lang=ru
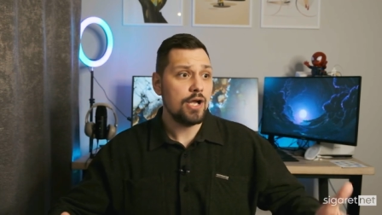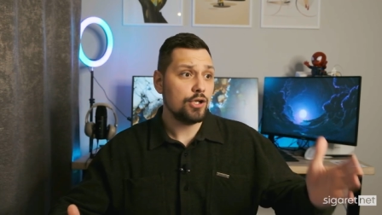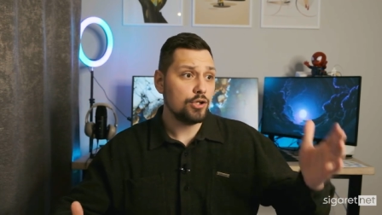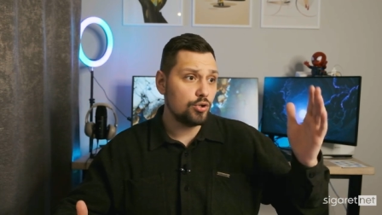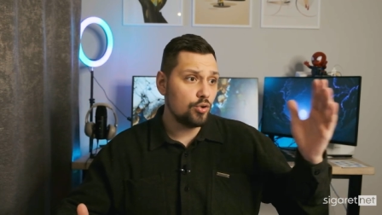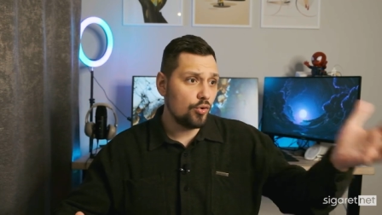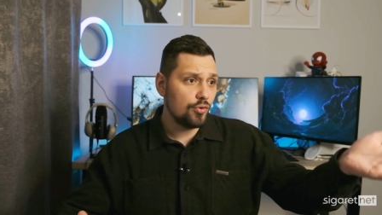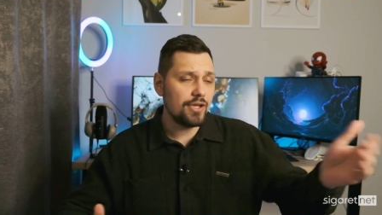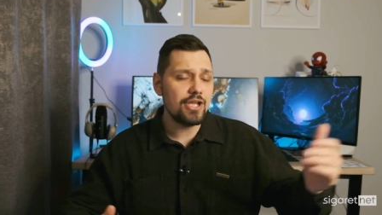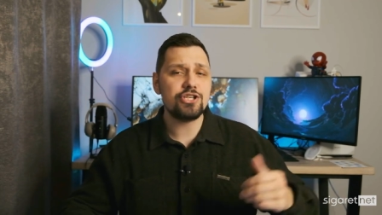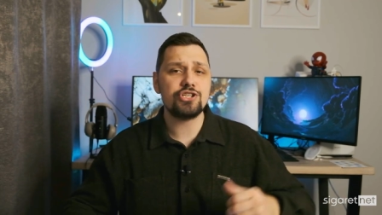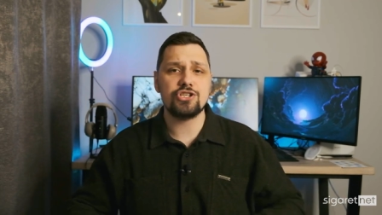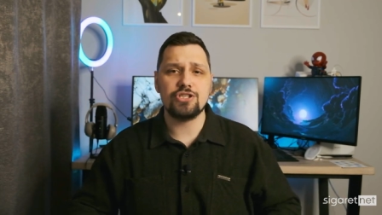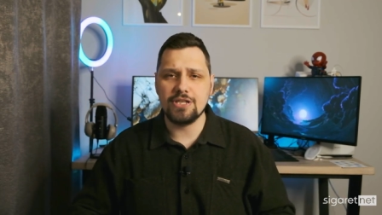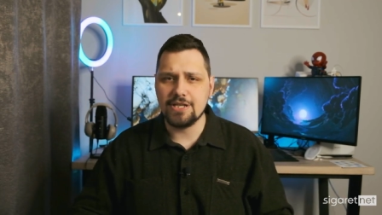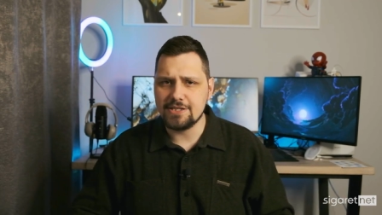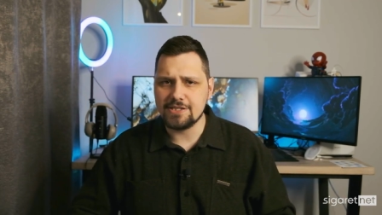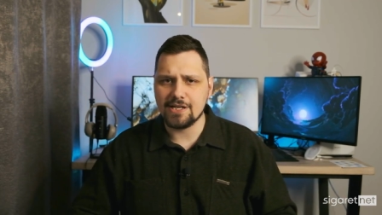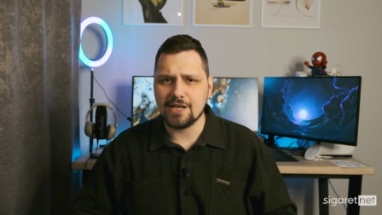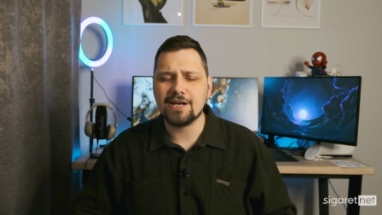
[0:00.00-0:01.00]
то
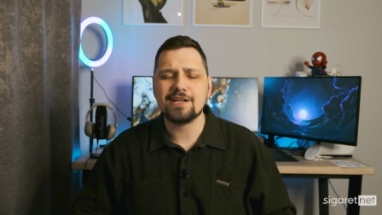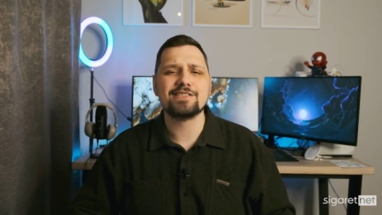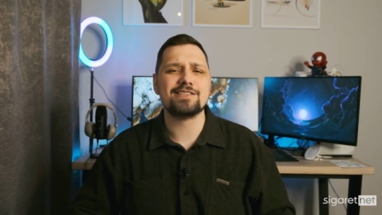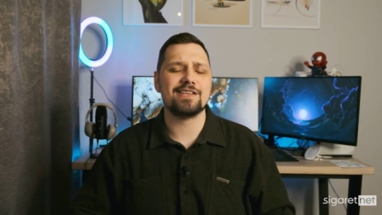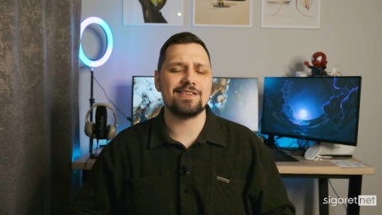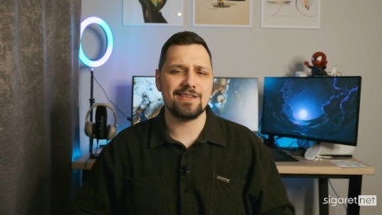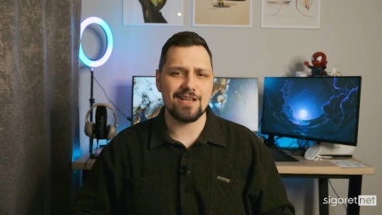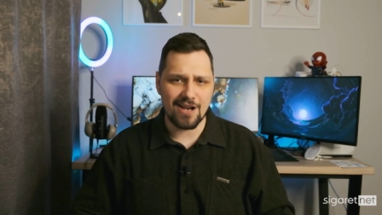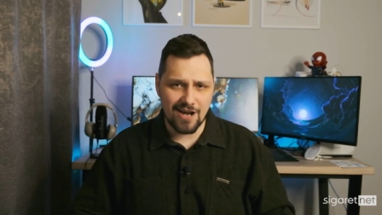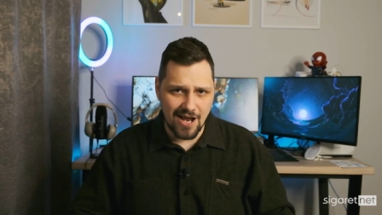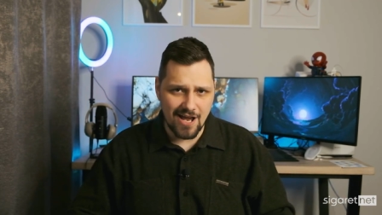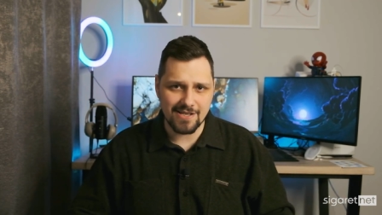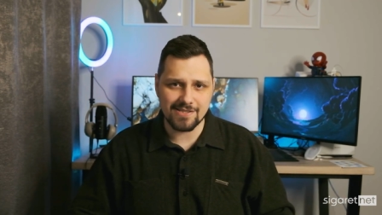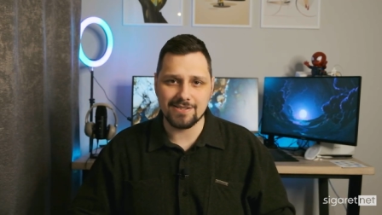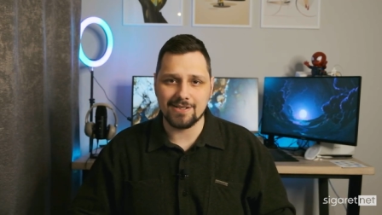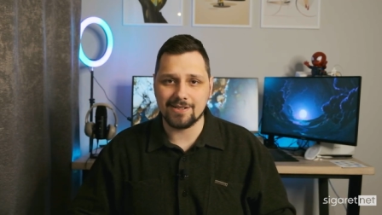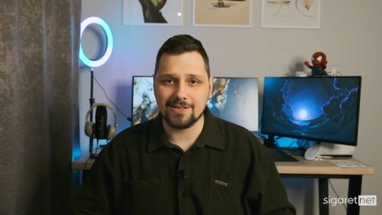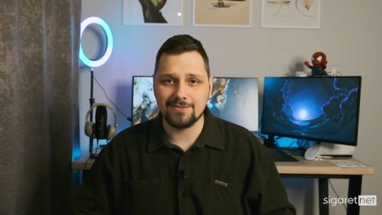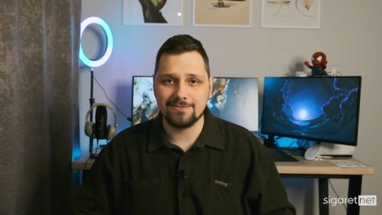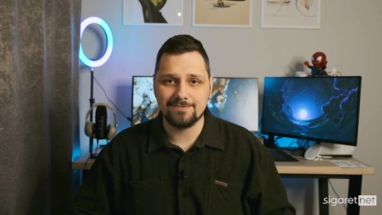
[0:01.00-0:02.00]
начните с
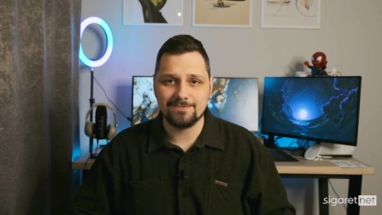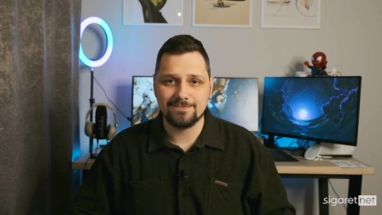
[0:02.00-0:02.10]
одноразок.